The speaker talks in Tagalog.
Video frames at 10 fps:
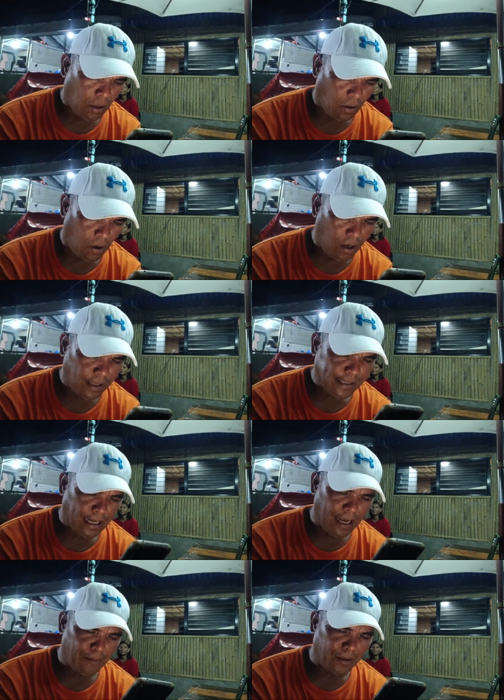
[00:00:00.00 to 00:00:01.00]
Ay,
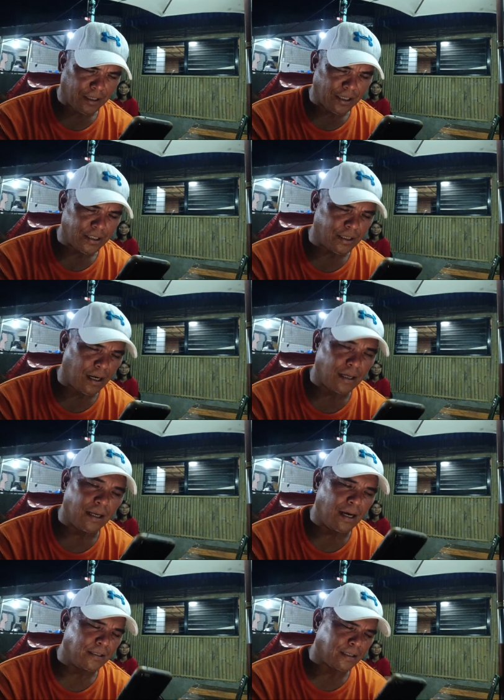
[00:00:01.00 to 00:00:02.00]
salamat kay Sir
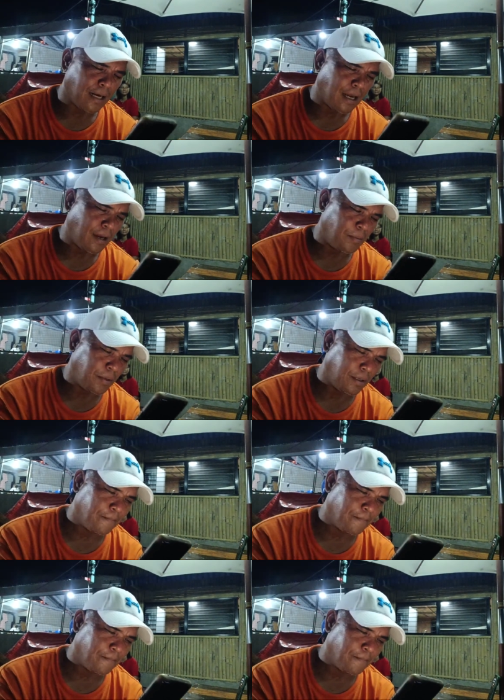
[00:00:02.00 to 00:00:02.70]
Alan. Grabe.